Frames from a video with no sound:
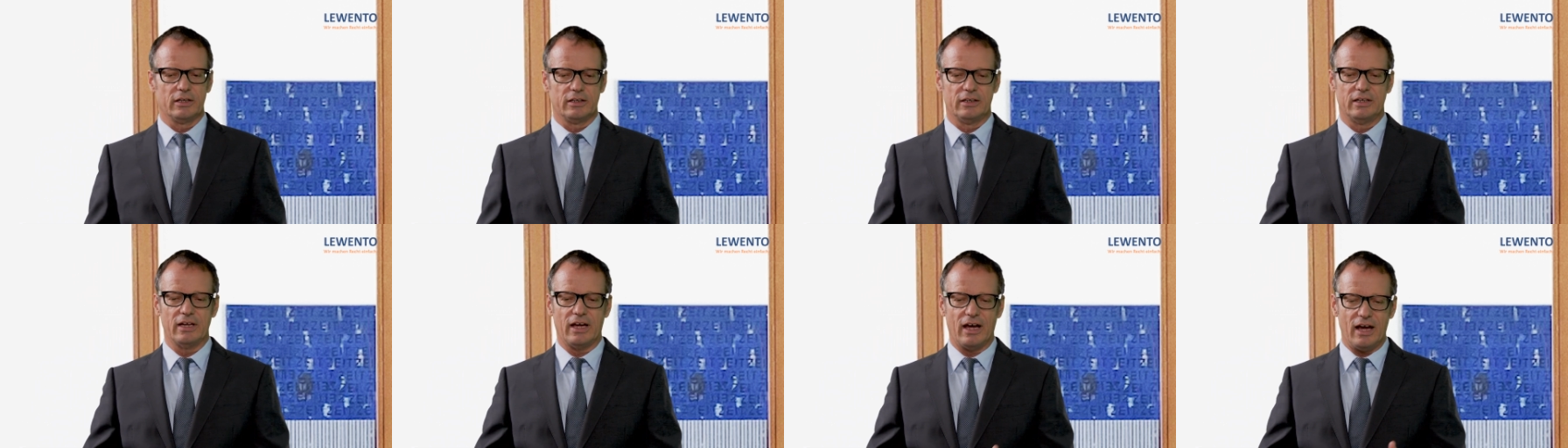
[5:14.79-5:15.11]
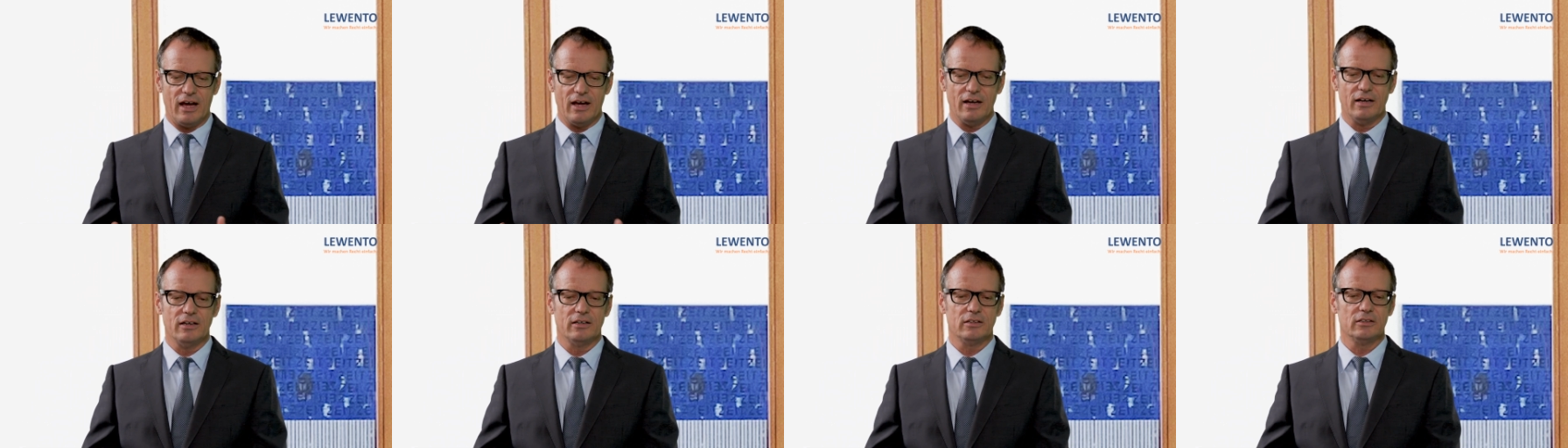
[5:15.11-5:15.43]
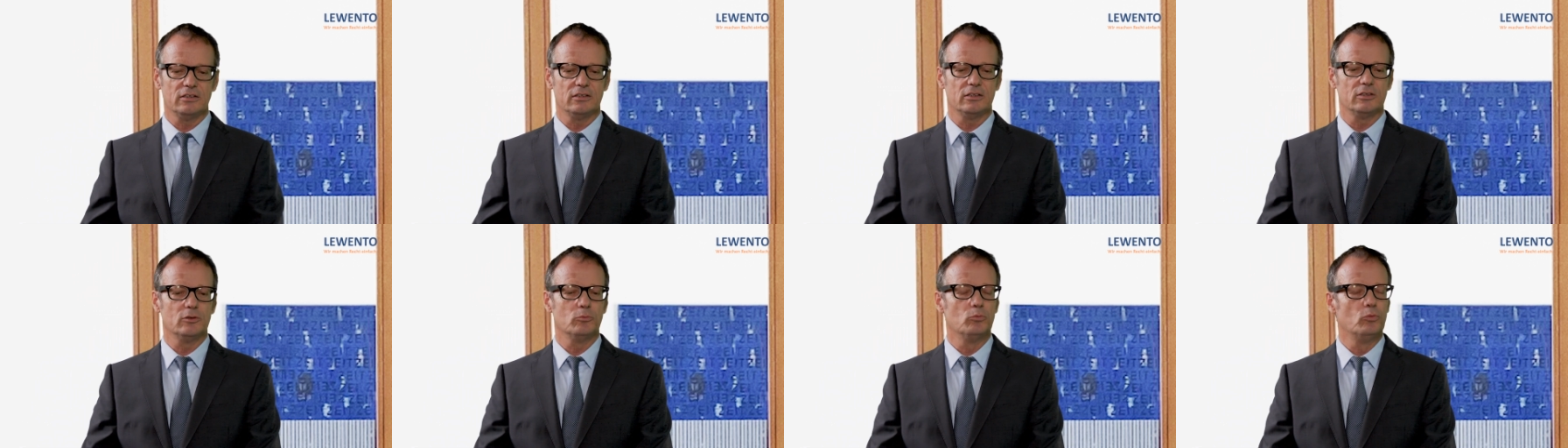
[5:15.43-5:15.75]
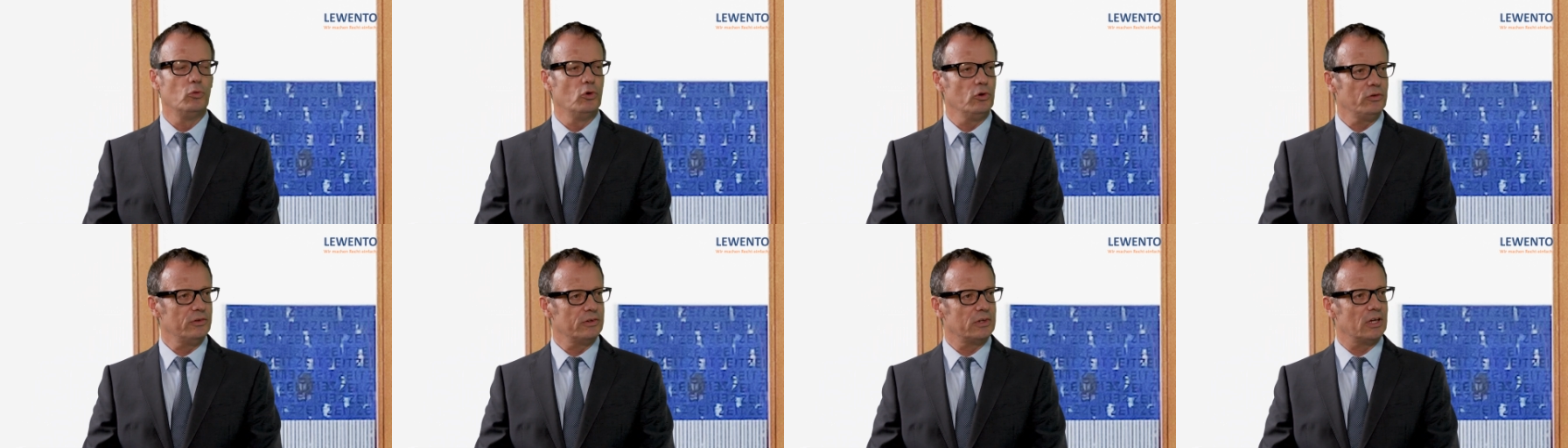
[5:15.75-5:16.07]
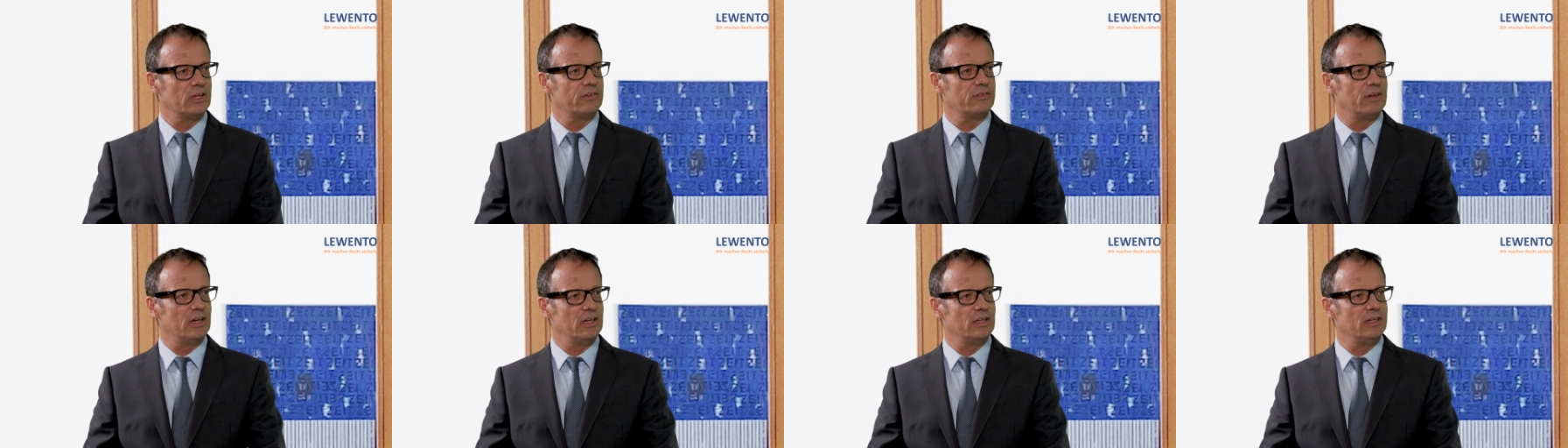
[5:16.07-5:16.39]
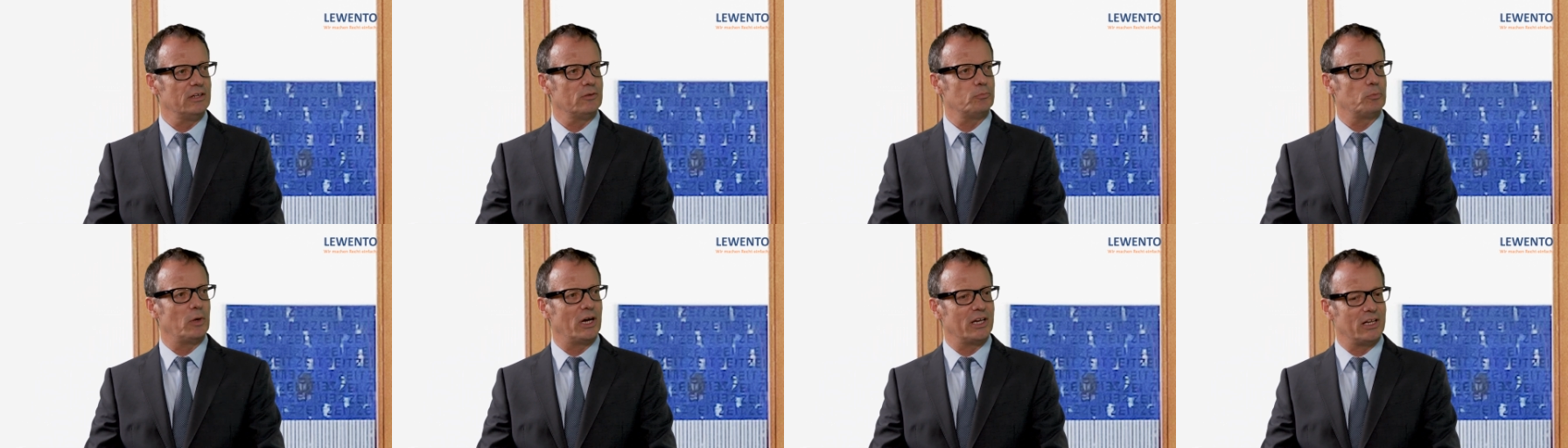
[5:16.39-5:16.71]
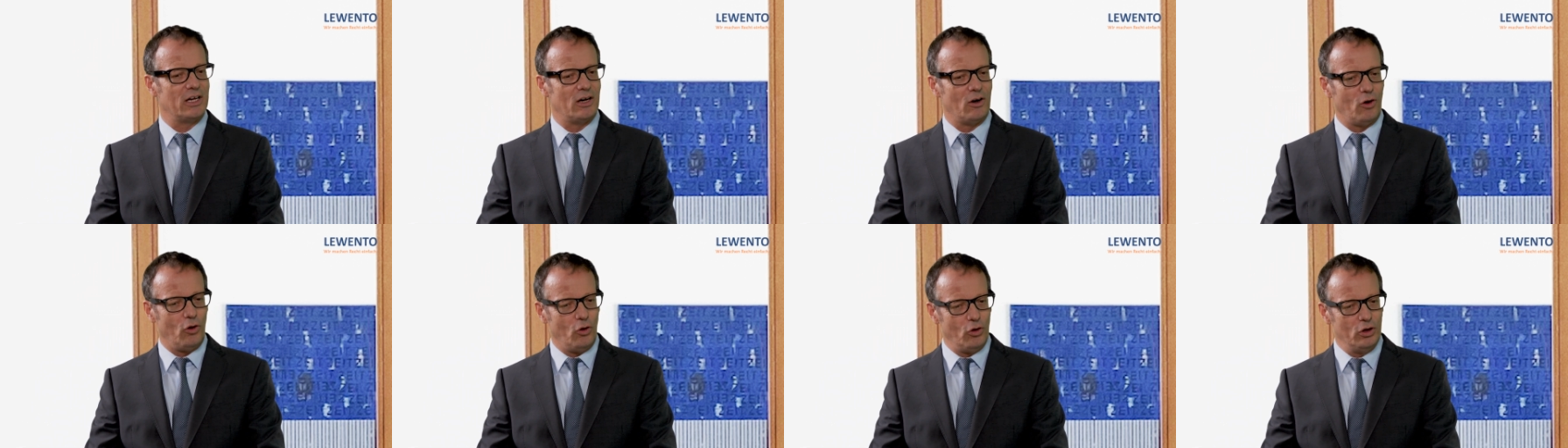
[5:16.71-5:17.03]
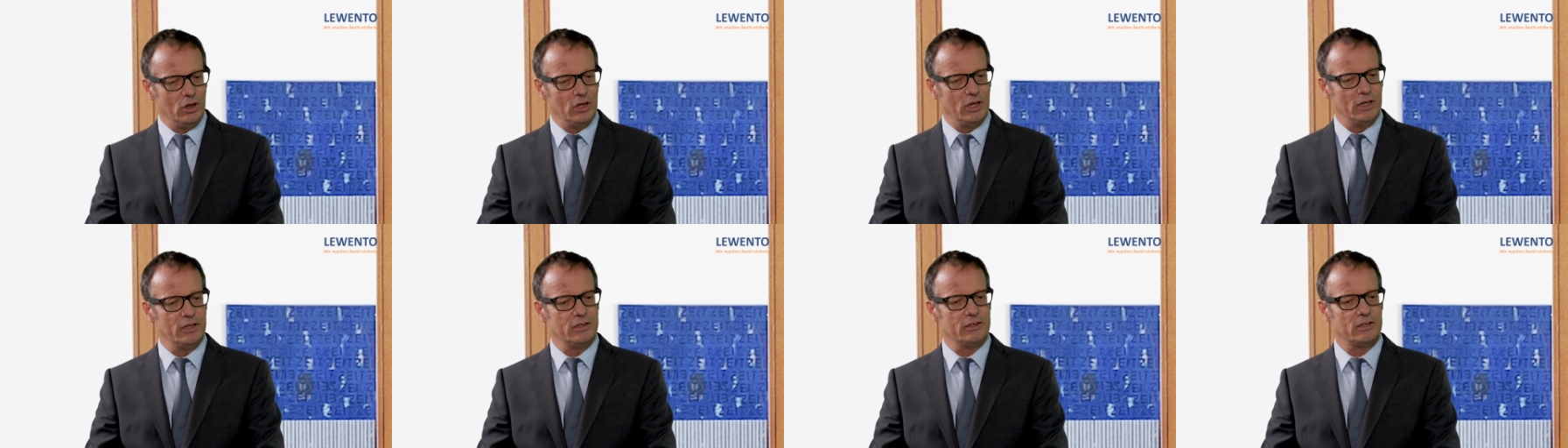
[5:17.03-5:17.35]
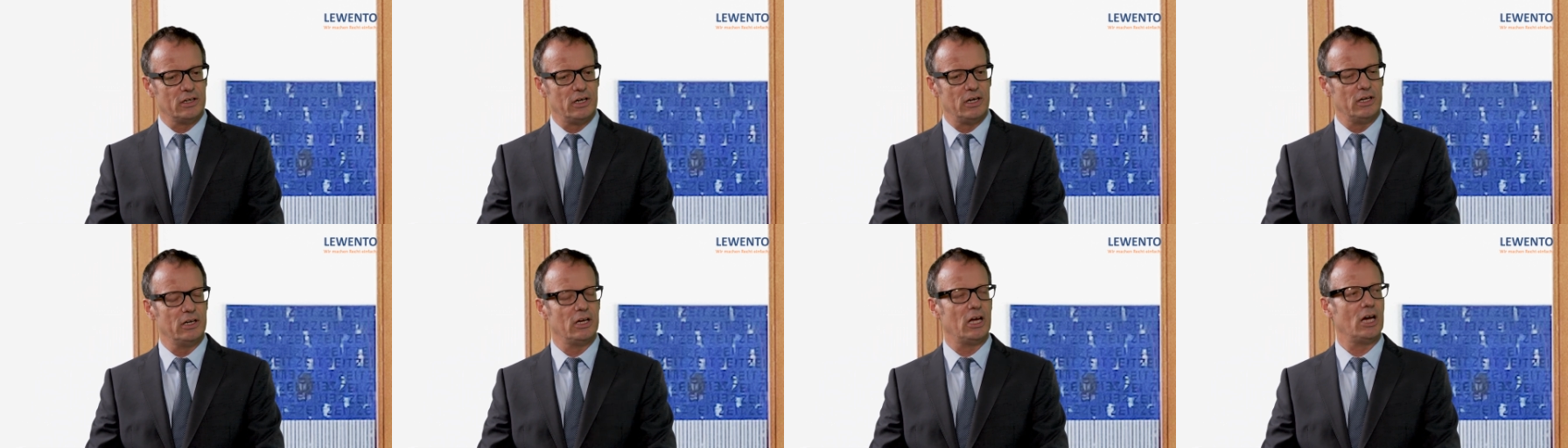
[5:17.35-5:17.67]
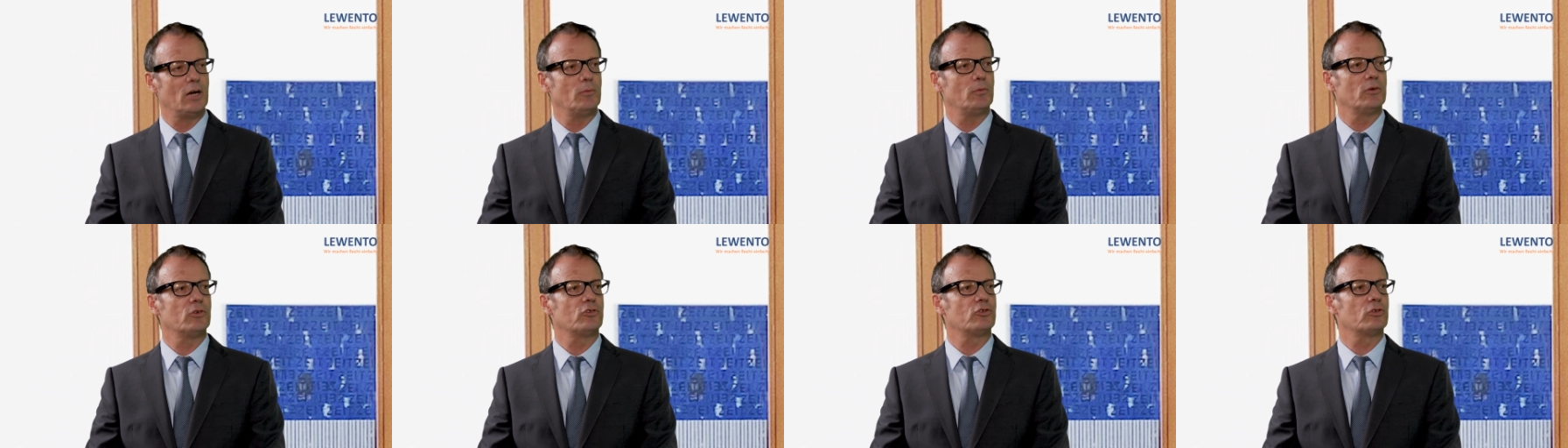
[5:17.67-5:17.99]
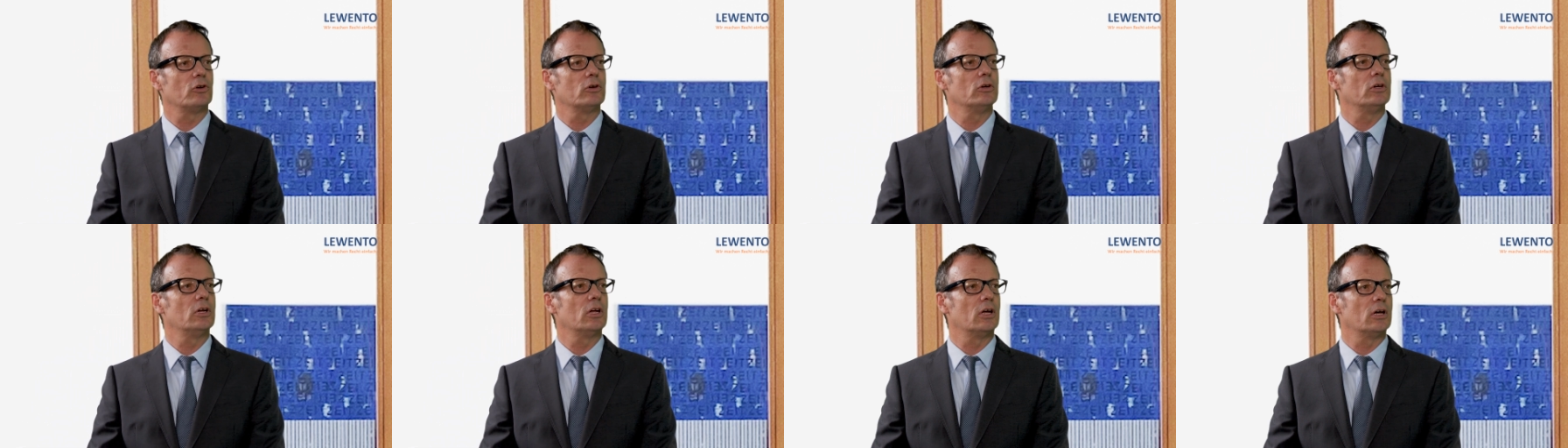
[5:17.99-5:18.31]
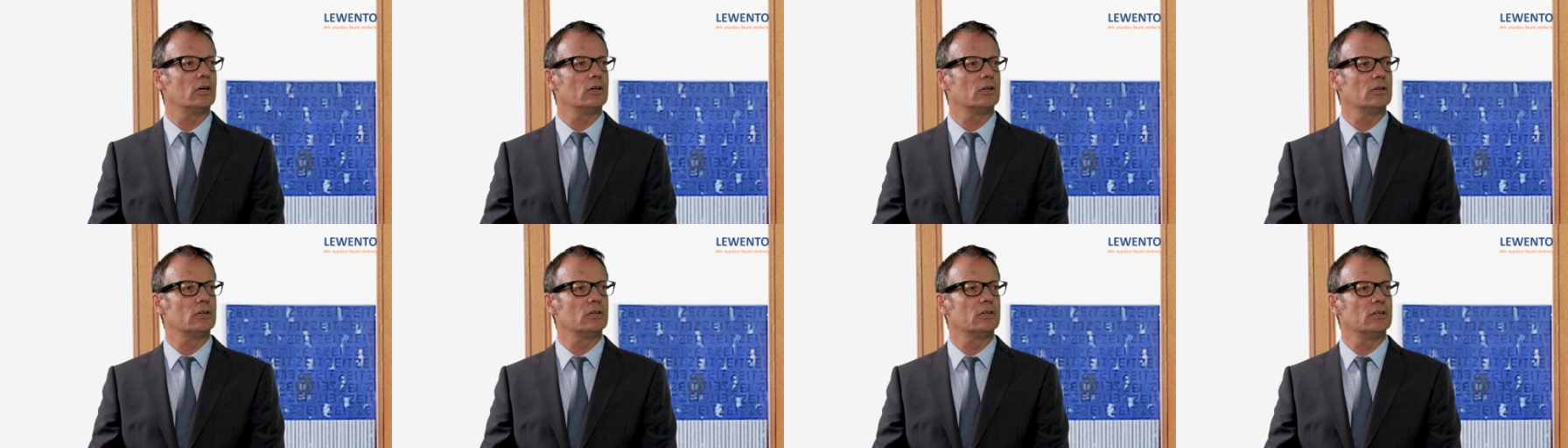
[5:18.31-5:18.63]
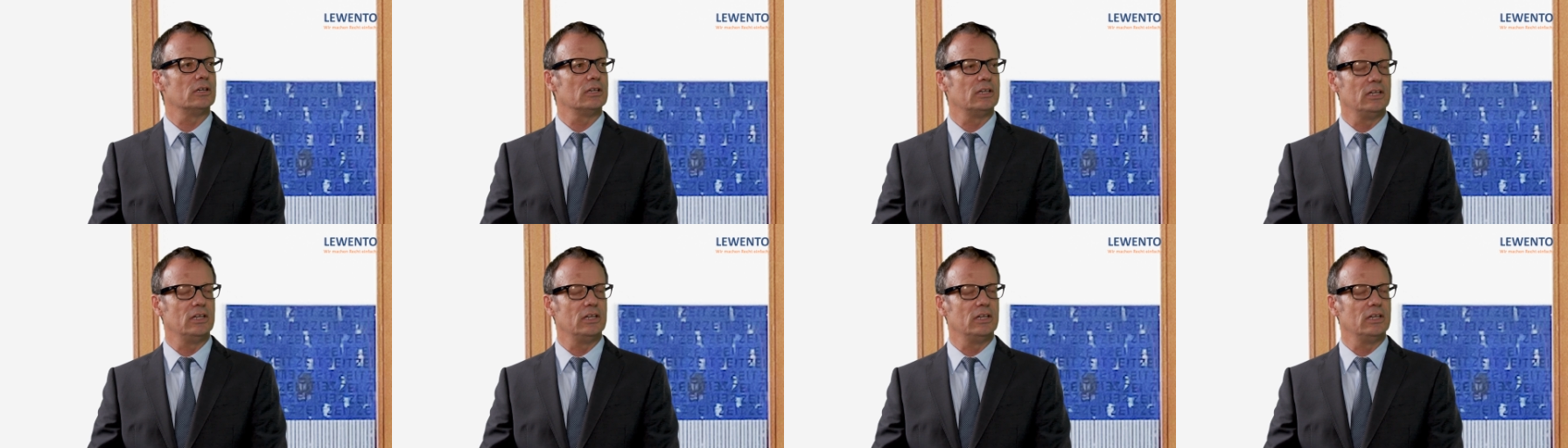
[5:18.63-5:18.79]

Da äh, muss tatsächlich bei der Online-Teilnahme schon äh,